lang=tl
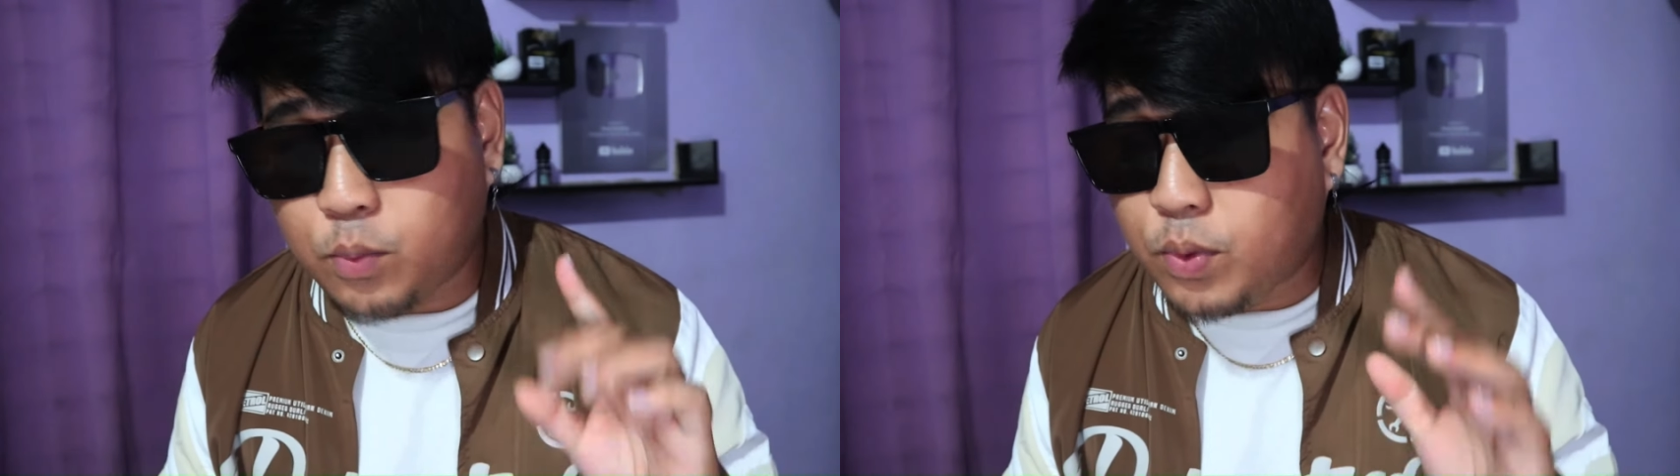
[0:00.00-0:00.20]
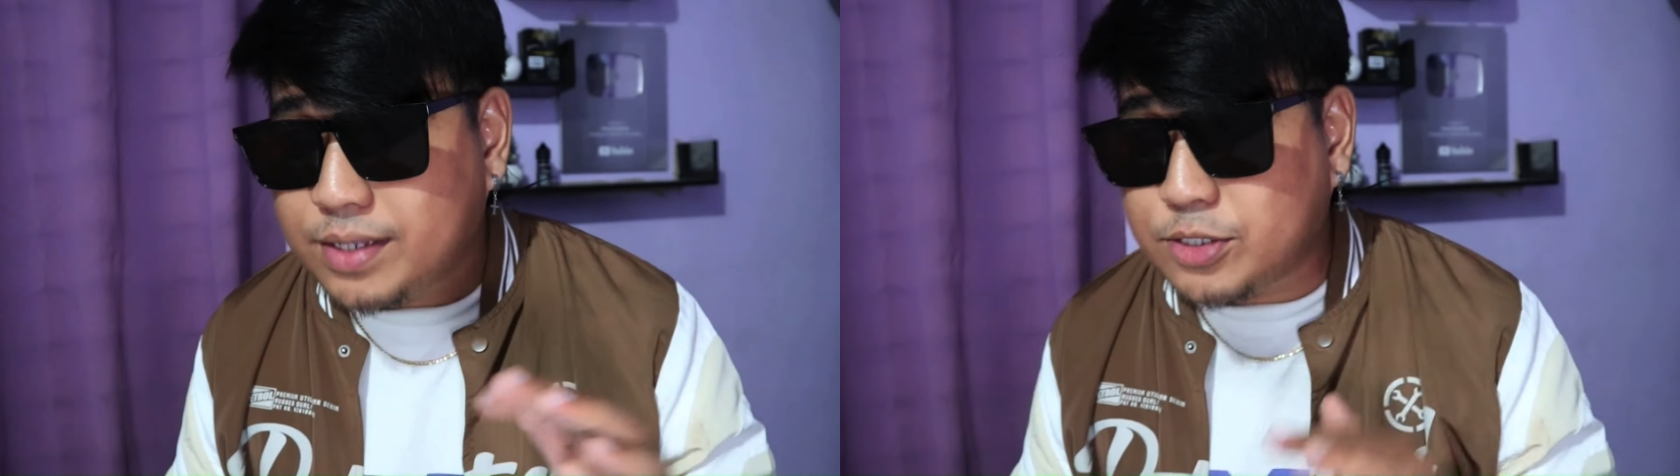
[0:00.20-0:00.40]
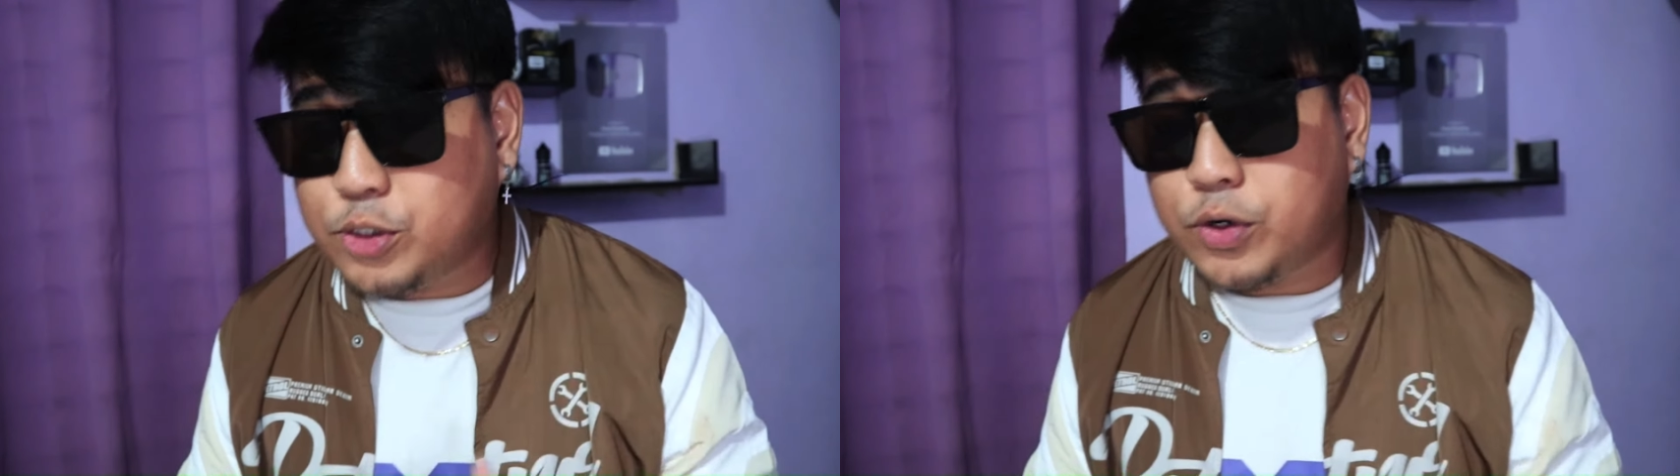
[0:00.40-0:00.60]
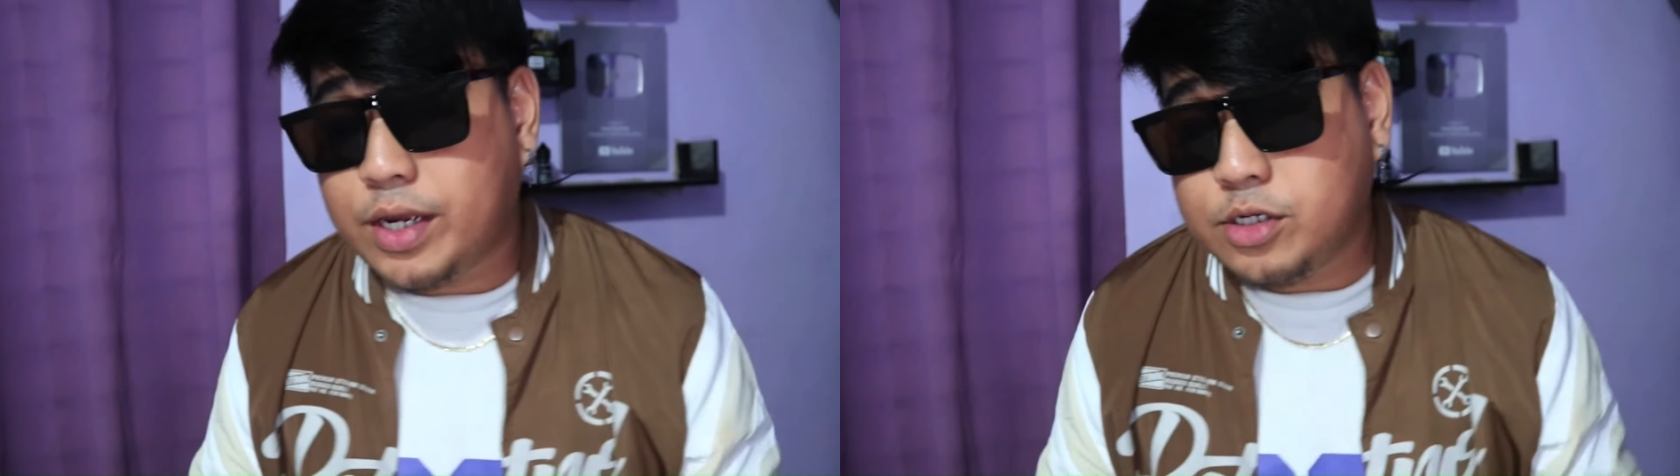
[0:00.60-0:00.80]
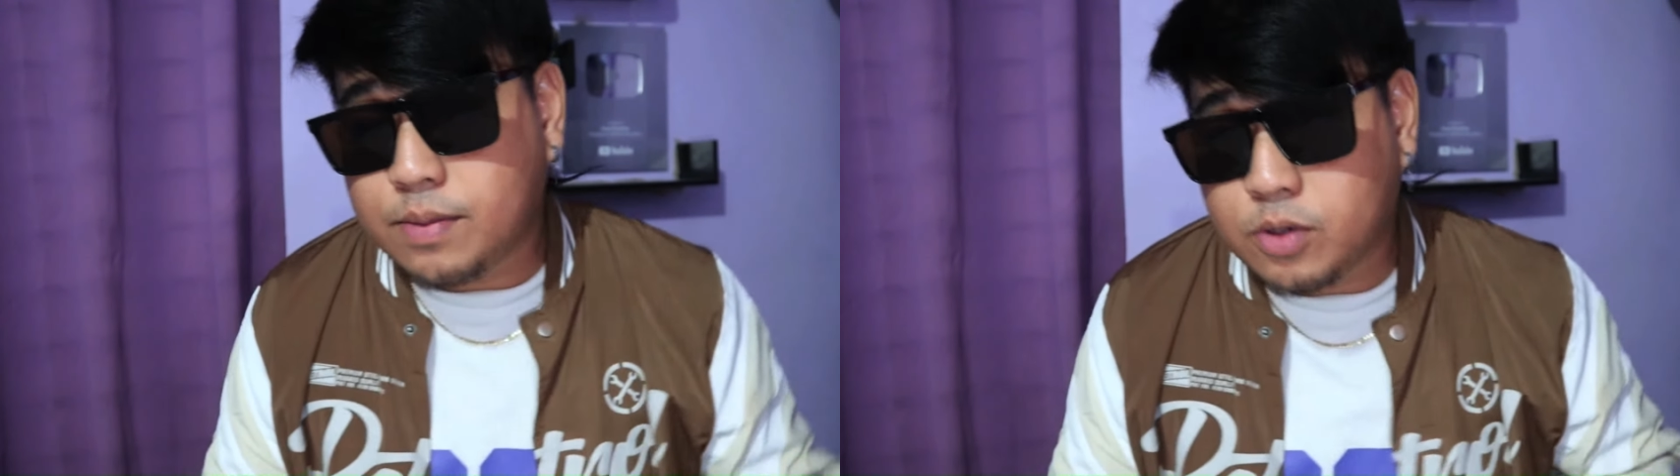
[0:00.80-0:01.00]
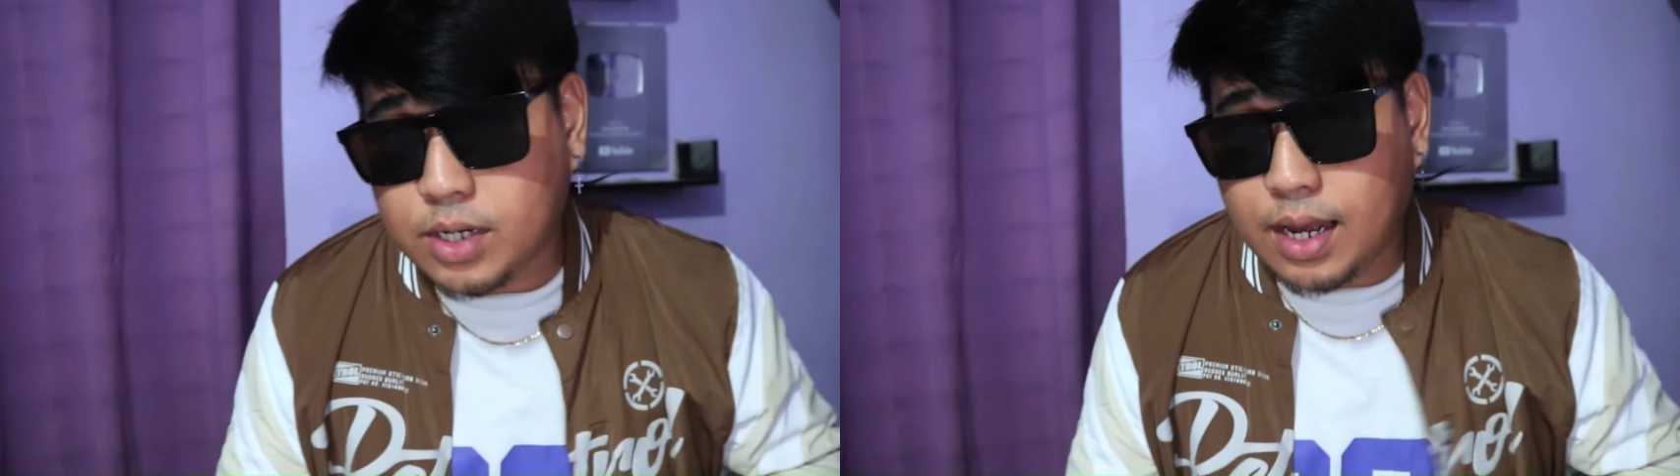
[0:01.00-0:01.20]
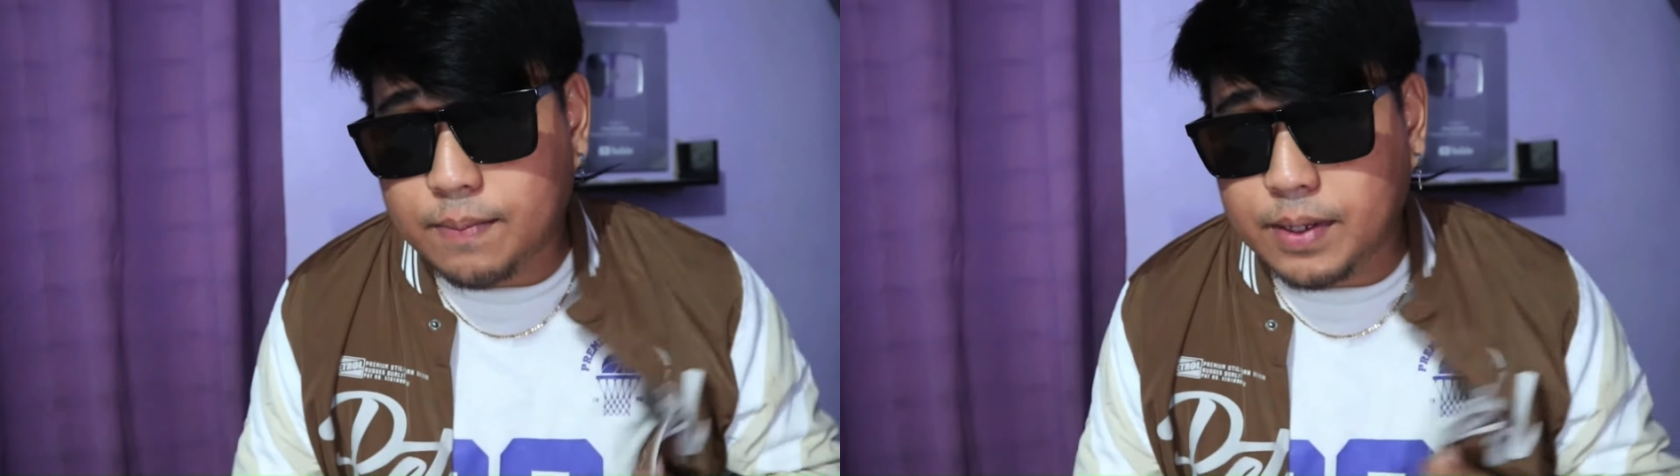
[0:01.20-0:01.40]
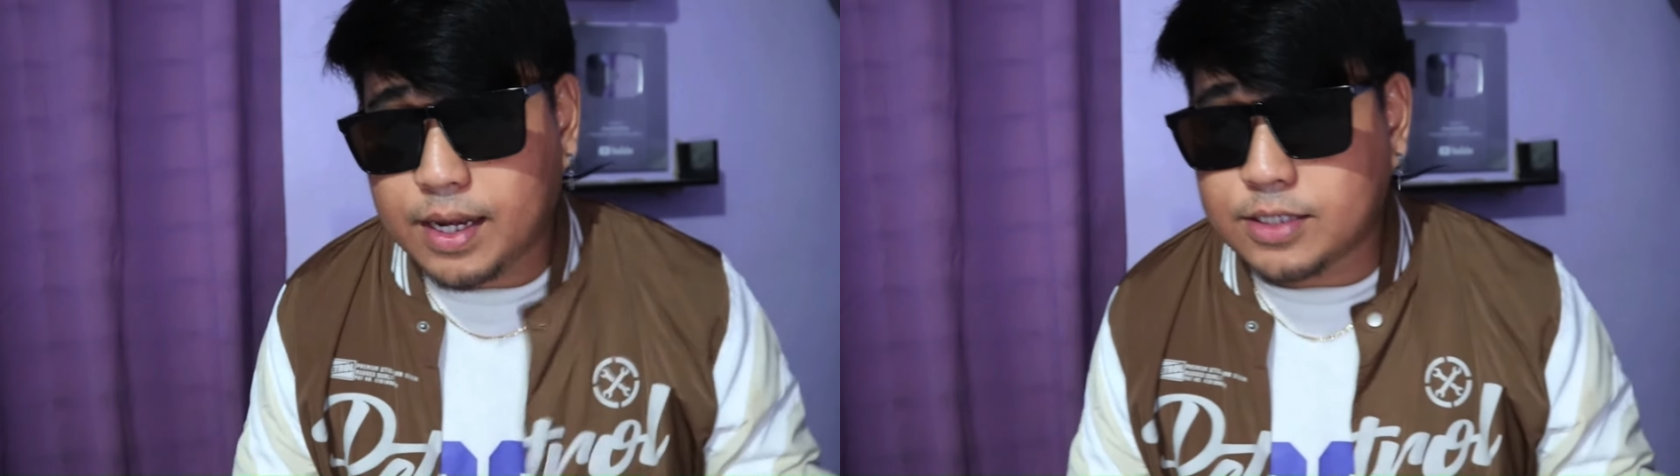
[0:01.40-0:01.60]
what is your age among the
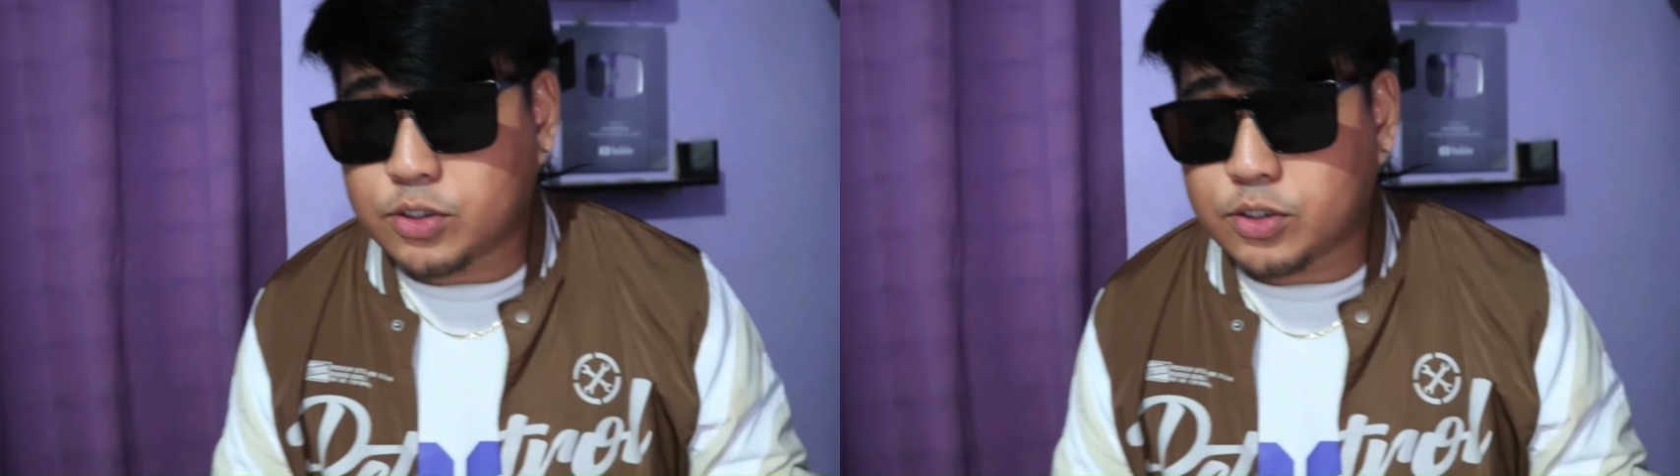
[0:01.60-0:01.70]
applicants?